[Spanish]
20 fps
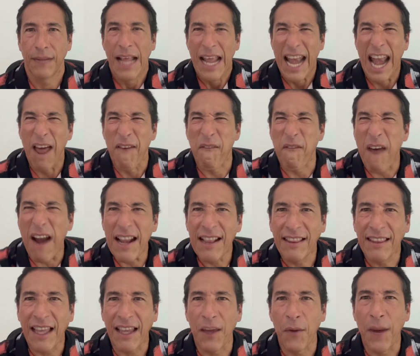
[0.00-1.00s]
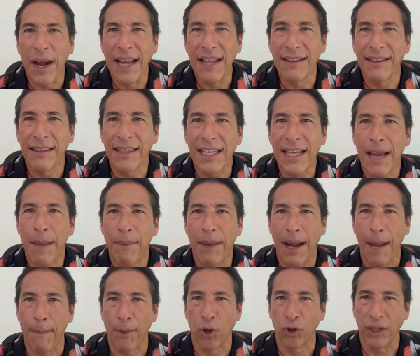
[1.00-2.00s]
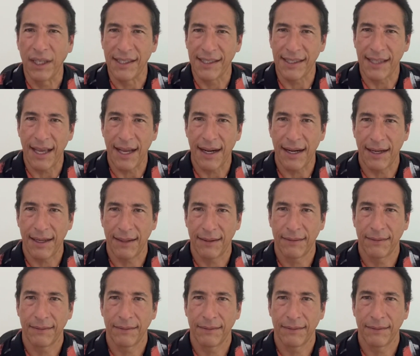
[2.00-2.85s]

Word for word: la falta de valentía para protestar